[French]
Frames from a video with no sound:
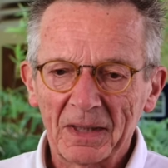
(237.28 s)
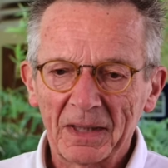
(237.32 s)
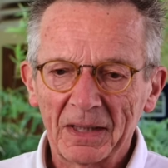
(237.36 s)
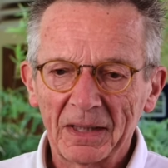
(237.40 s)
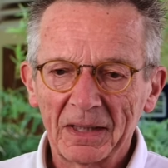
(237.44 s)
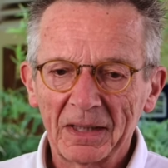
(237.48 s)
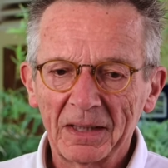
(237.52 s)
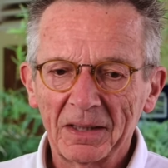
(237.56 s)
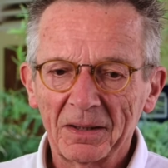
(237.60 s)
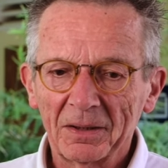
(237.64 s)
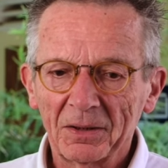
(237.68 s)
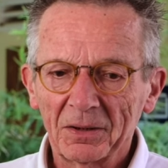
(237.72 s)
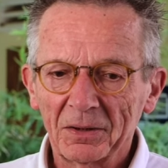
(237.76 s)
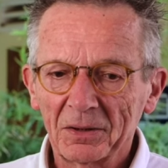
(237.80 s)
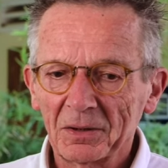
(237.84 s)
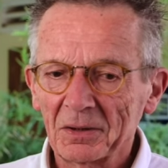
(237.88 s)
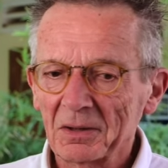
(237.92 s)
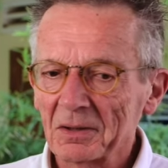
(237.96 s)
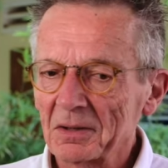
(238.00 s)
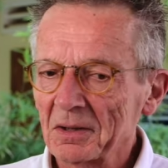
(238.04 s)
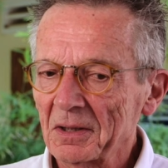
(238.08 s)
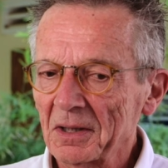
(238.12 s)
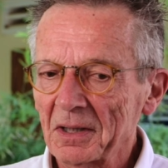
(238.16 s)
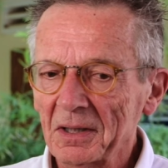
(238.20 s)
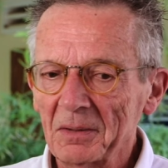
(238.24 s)

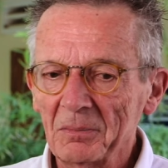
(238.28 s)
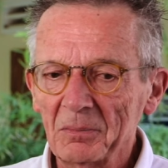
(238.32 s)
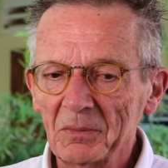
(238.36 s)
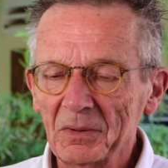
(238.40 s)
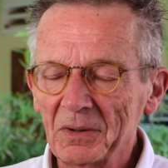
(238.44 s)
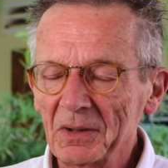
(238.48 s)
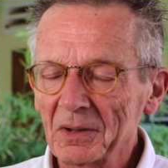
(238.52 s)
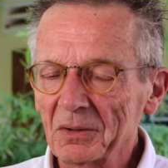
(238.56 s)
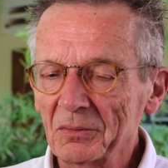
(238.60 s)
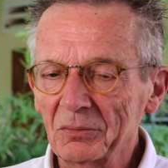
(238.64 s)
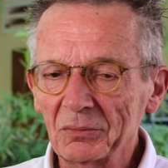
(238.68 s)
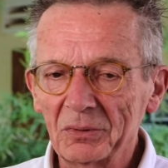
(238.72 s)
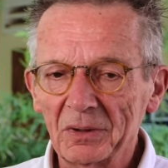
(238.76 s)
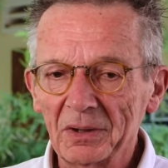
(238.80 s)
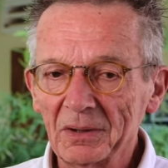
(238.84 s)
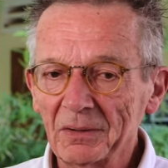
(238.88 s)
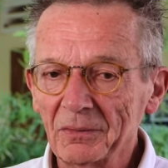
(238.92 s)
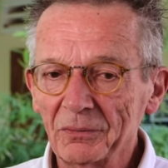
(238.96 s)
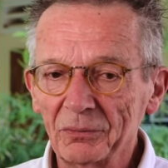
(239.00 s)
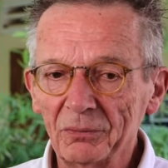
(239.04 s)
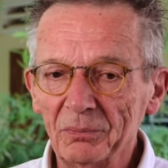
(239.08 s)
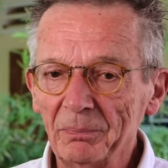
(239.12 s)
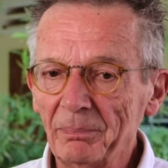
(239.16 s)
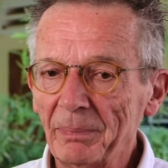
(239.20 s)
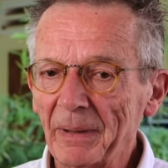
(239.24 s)
Euh, et, il me dit, écoutez,
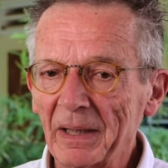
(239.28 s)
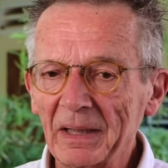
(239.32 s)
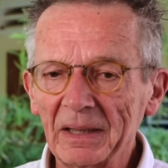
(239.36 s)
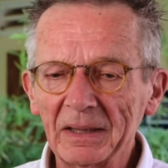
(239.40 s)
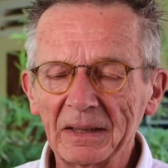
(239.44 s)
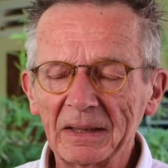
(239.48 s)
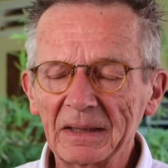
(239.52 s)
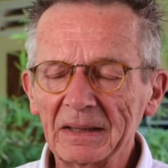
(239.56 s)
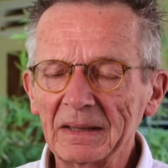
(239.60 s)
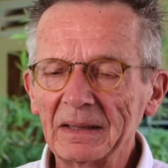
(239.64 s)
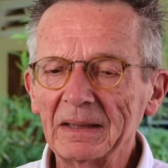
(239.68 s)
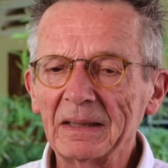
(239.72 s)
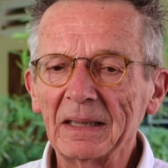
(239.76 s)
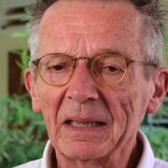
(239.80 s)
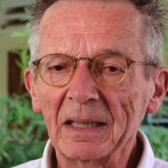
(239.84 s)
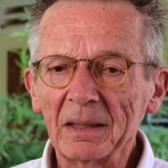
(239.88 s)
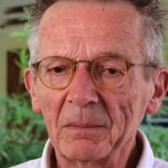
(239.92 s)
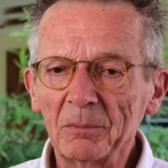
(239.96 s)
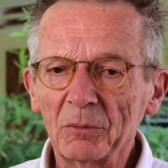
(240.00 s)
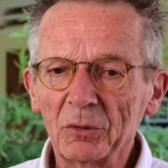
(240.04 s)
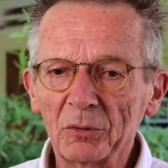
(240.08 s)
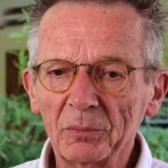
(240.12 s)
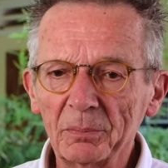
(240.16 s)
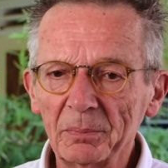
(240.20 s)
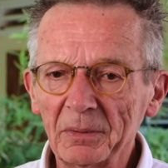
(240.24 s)
vous me parlez
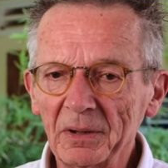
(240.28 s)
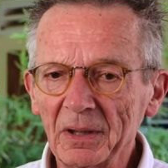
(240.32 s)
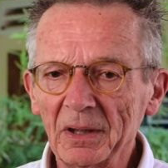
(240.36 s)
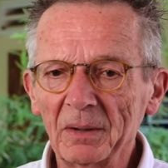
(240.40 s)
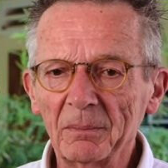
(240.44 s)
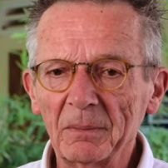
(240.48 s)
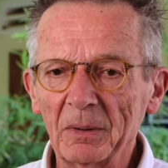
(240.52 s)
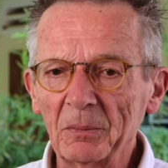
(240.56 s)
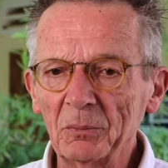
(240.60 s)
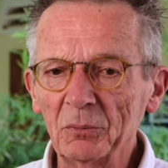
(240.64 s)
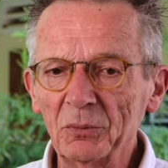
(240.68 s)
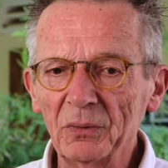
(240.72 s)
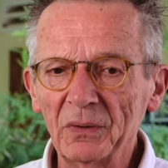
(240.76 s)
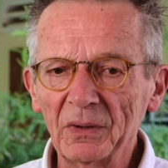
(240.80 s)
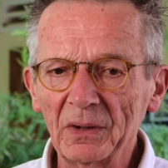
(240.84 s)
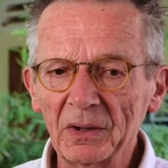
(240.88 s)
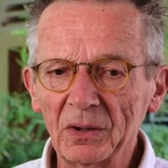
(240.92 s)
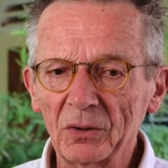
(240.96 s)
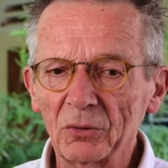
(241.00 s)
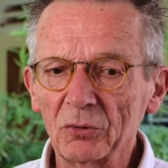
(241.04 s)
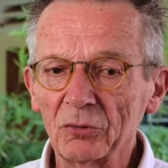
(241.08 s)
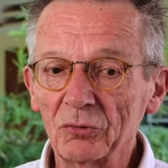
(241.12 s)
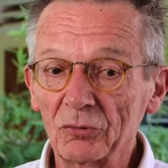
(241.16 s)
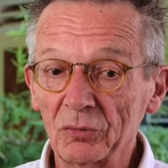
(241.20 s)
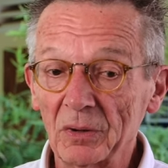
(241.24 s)
tellement bien de ma
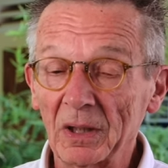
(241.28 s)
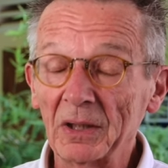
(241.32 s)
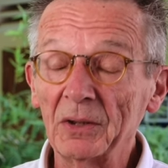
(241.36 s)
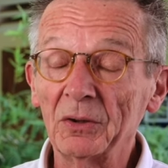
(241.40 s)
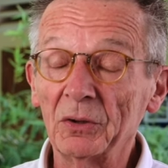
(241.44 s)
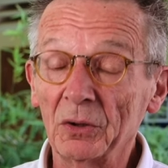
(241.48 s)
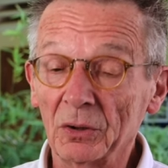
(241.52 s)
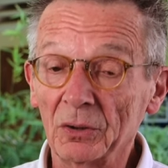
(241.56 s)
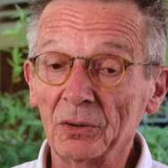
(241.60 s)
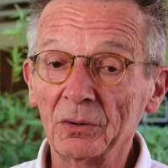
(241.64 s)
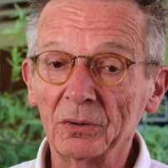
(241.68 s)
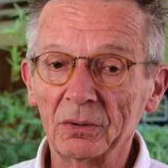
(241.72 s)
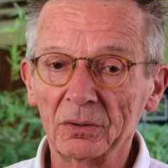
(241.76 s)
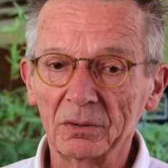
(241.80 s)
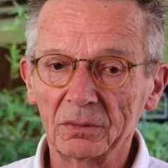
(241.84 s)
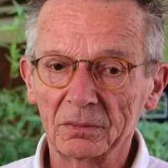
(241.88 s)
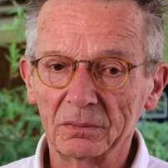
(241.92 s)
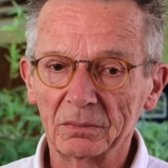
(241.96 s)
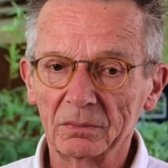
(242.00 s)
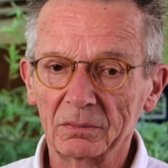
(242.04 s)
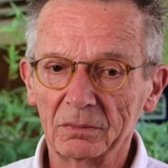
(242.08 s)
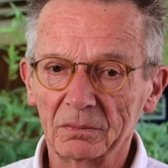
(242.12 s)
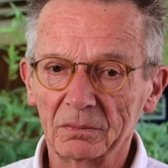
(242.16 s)
musique que je vous la donne.